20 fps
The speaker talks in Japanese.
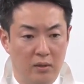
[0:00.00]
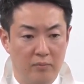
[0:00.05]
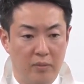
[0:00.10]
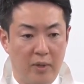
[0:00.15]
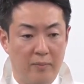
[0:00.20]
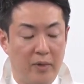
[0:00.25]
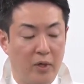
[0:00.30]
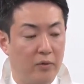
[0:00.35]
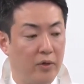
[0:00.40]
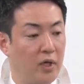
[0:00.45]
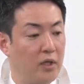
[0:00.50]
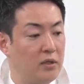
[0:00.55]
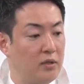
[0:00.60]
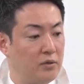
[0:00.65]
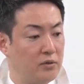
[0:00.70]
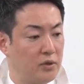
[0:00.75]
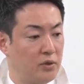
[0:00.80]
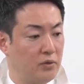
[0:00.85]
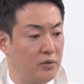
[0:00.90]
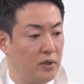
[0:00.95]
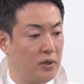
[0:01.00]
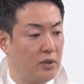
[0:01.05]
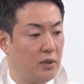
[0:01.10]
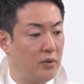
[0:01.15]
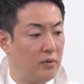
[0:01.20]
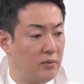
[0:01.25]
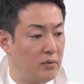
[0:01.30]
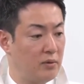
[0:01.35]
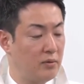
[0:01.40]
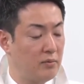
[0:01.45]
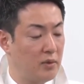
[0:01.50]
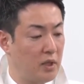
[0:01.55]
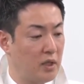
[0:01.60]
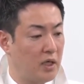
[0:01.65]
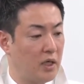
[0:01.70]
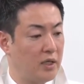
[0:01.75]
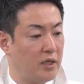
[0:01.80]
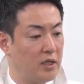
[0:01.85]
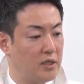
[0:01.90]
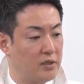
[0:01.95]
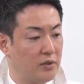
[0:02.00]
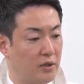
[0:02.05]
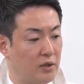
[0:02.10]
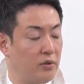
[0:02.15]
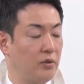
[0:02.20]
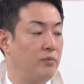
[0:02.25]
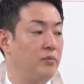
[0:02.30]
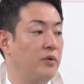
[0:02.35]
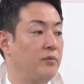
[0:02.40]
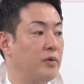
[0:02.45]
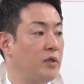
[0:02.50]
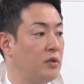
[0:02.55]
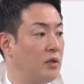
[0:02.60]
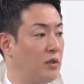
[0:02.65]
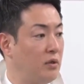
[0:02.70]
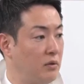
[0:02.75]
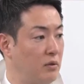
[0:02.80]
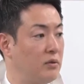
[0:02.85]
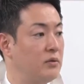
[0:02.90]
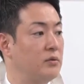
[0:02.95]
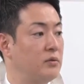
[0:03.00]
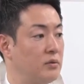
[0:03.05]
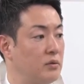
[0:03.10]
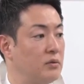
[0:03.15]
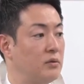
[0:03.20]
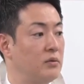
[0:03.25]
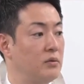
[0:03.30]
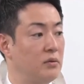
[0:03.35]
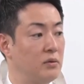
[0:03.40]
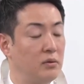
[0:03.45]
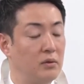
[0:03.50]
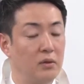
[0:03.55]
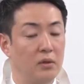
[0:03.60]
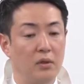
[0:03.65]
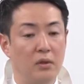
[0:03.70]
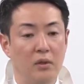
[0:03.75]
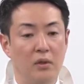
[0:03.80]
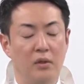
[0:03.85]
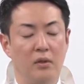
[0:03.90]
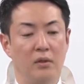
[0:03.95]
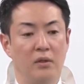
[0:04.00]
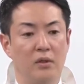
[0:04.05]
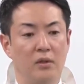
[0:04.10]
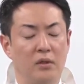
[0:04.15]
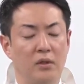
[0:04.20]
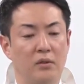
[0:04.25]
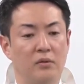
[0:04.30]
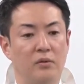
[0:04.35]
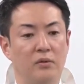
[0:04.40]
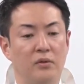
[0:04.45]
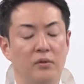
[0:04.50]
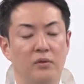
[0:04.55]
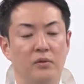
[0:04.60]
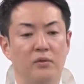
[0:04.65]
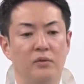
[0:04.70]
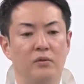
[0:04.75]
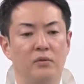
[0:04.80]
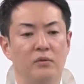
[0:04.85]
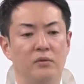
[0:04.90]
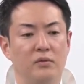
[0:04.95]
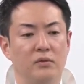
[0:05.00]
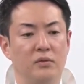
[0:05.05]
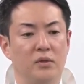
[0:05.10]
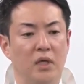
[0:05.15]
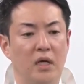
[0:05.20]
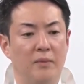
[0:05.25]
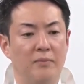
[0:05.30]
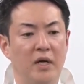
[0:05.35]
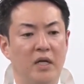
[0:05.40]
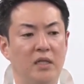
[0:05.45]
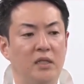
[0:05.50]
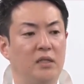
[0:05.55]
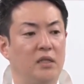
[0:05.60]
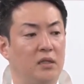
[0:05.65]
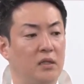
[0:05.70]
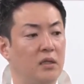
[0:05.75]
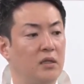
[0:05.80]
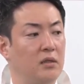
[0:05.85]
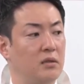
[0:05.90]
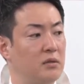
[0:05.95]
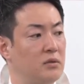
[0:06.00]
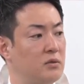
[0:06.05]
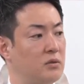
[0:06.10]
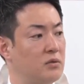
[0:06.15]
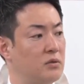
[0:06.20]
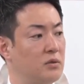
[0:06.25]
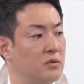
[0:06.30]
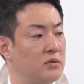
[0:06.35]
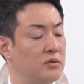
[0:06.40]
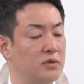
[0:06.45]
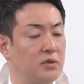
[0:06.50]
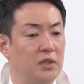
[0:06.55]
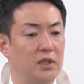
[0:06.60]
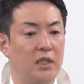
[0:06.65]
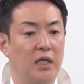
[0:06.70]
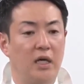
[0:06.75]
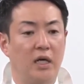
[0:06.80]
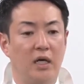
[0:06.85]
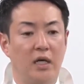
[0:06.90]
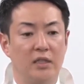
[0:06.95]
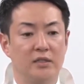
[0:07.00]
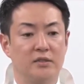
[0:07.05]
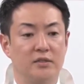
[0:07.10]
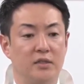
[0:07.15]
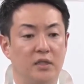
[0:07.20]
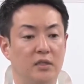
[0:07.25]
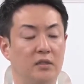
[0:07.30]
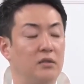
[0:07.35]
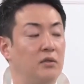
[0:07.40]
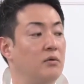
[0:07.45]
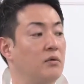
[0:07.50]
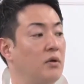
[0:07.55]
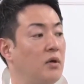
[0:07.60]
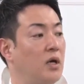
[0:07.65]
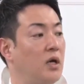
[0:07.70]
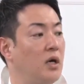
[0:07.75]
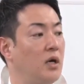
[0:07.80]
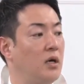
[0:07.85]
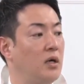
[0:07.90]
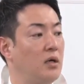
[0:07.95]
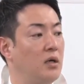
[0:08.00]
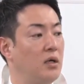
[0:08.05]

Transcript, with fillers: 万博をやってる職員なの関係者は一人もいませんよそういうあまりにねちょっと過ぎた発言っていうのは